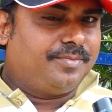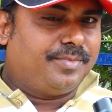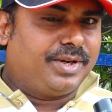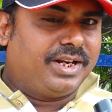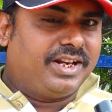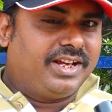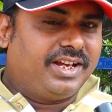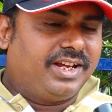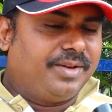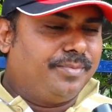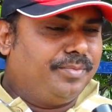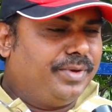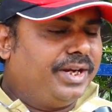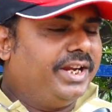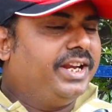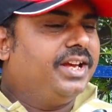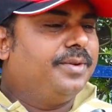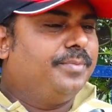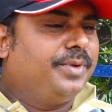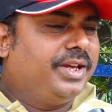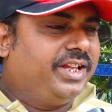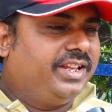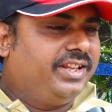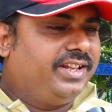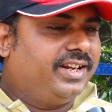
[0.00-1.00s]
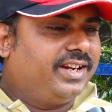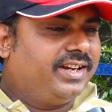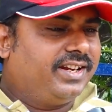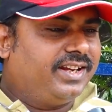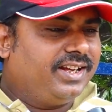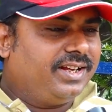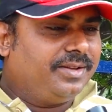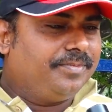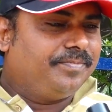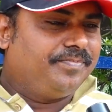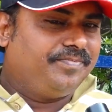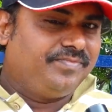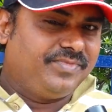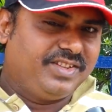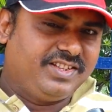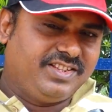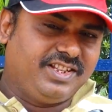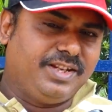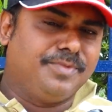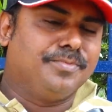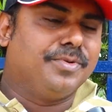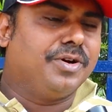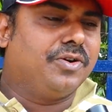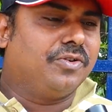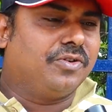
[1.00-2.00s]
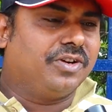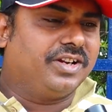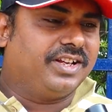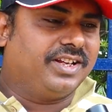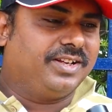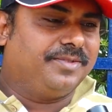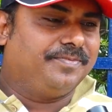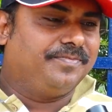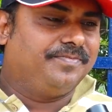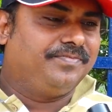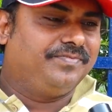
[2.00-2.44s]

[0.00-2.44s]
మనకి మీడియం ఏది అంటే సినిమా ఒకటే